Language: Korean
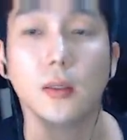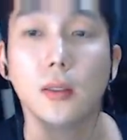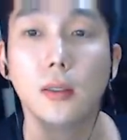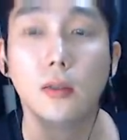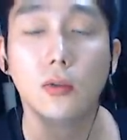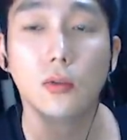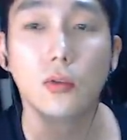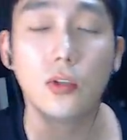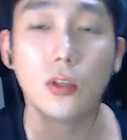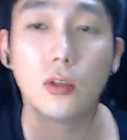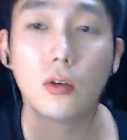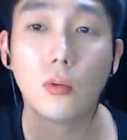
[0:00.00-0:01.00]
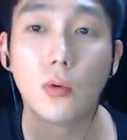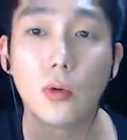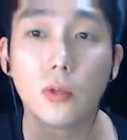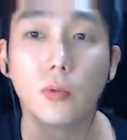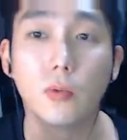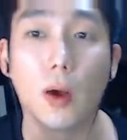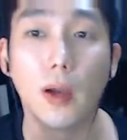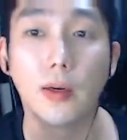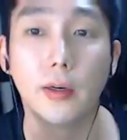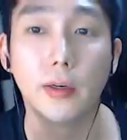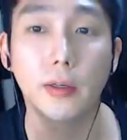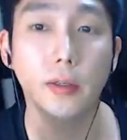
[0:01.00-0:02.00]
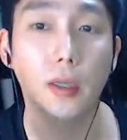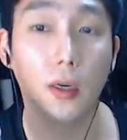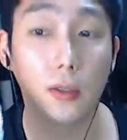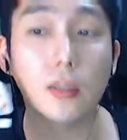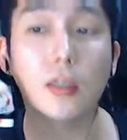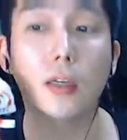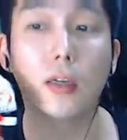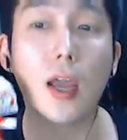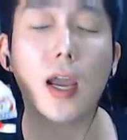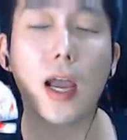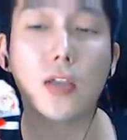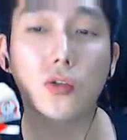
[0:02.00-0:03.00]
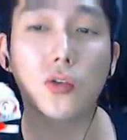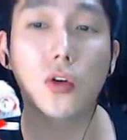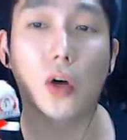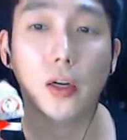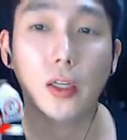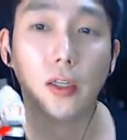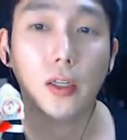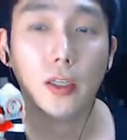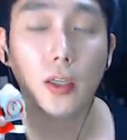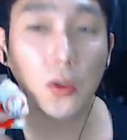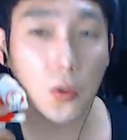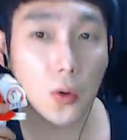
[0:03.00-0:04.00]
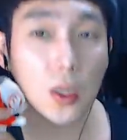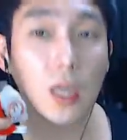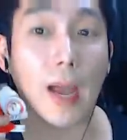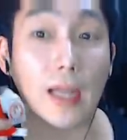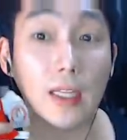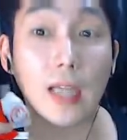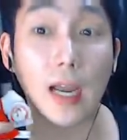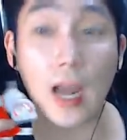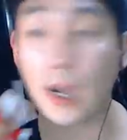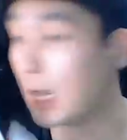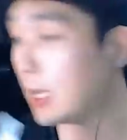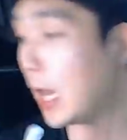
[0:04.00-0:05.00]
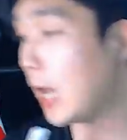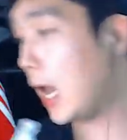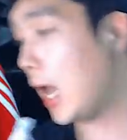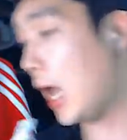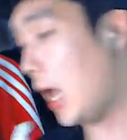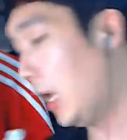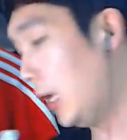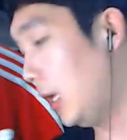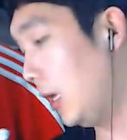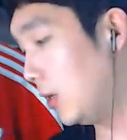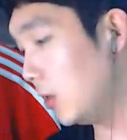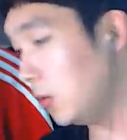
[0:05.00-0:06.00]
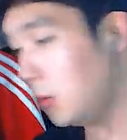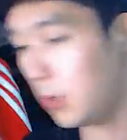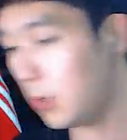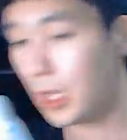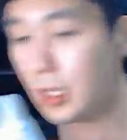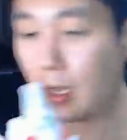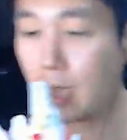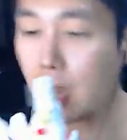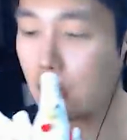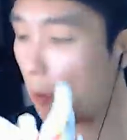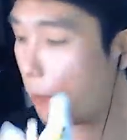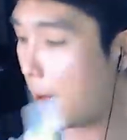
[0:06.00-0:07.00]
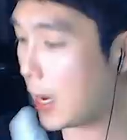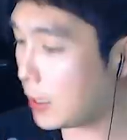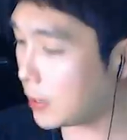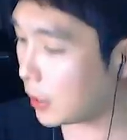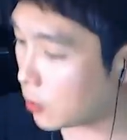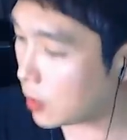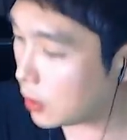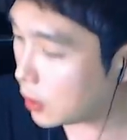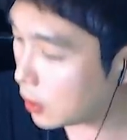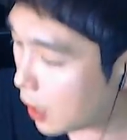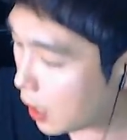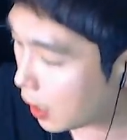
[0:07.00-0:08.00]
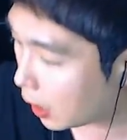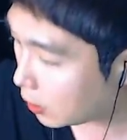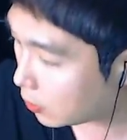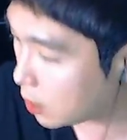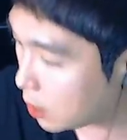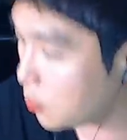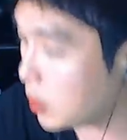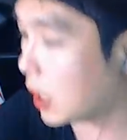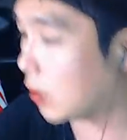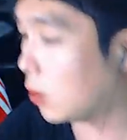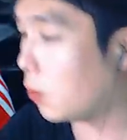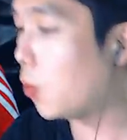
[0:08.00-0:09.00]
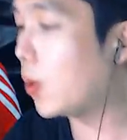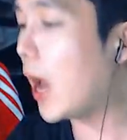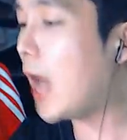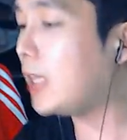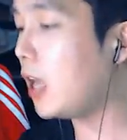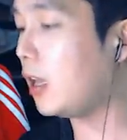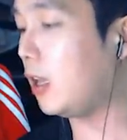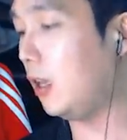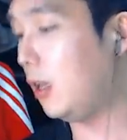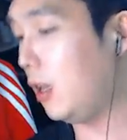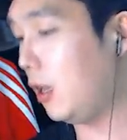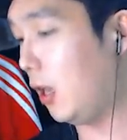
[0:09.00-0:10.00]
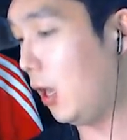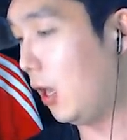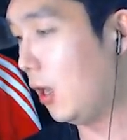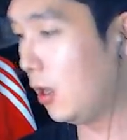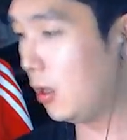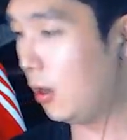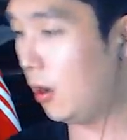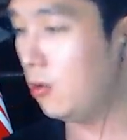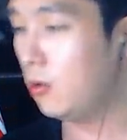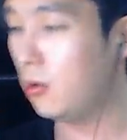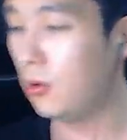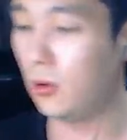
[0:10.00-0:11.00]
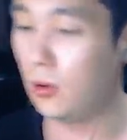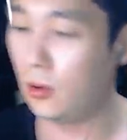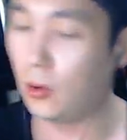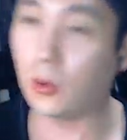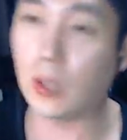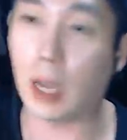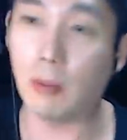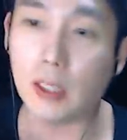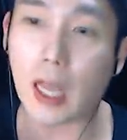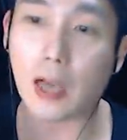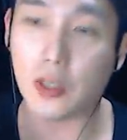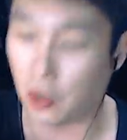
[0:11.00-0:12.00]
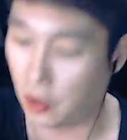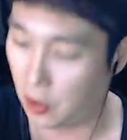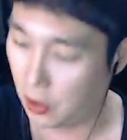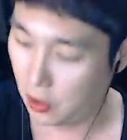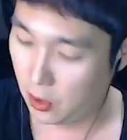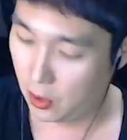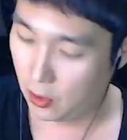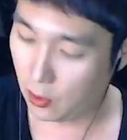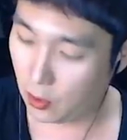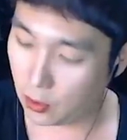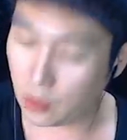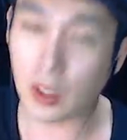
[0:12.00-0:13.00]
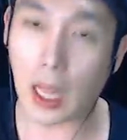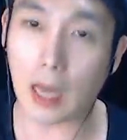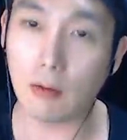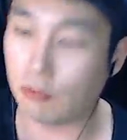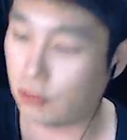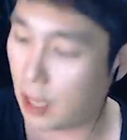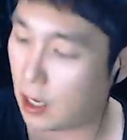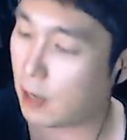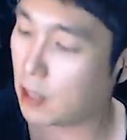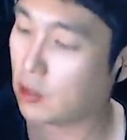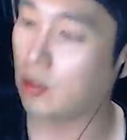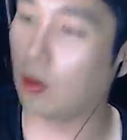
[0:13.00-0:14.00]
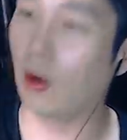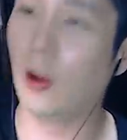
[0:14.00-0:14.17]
예 누구 뒤지는 걸 보고 싶으면 와요. 예, 어쨌든 그래가지고 쳐돌이 많이 사랑을 해달라. 예, 쳐돌이 색깔은 뭐 빨간색도 있는데 여기 보니까 또 보라색이 아유, 이것도 야물딱죠. 이것도 나름 구색을 맞췄어.